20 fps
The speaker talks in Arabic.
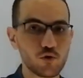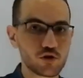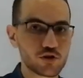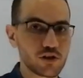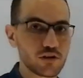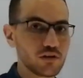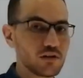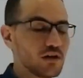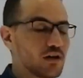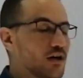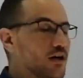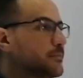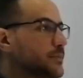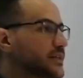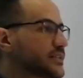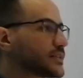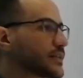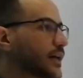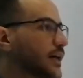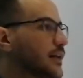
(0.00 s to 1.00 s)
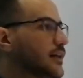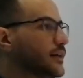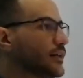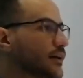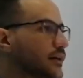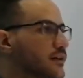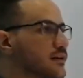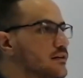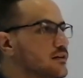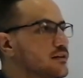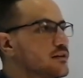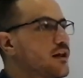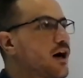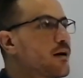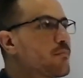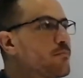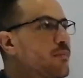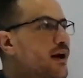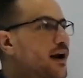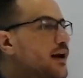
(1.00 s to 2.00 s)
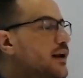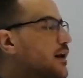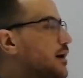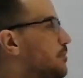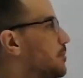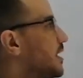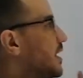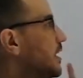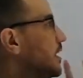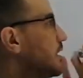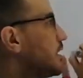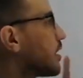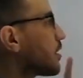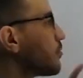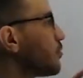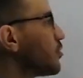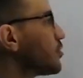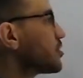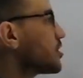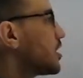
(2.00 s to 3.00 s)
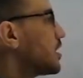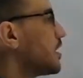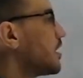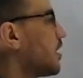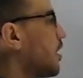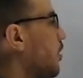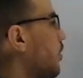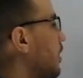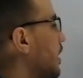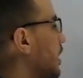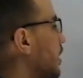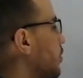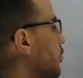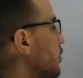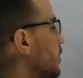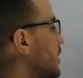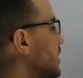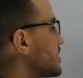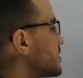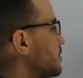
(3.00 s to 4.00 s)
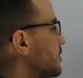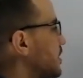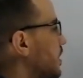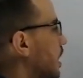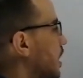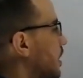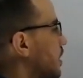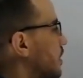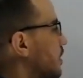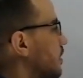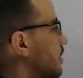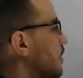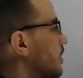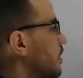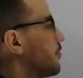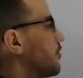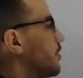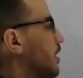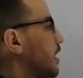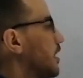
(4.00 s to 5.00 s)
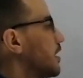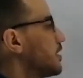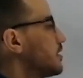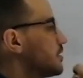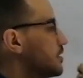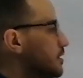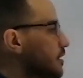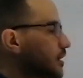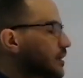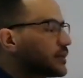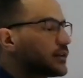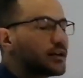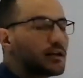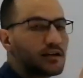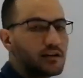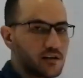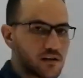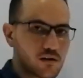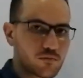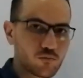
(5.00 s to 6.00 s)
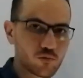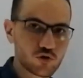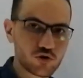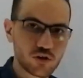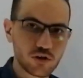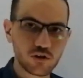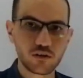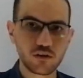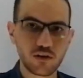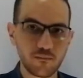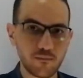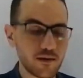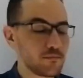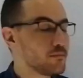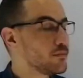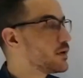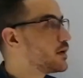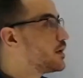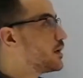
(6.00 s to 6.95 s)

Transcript: موشن بس خلينا نعبر عنها باللينير موشن اللي هو لو الجسم اتحرك في لاين دي كده لينير موشن تمام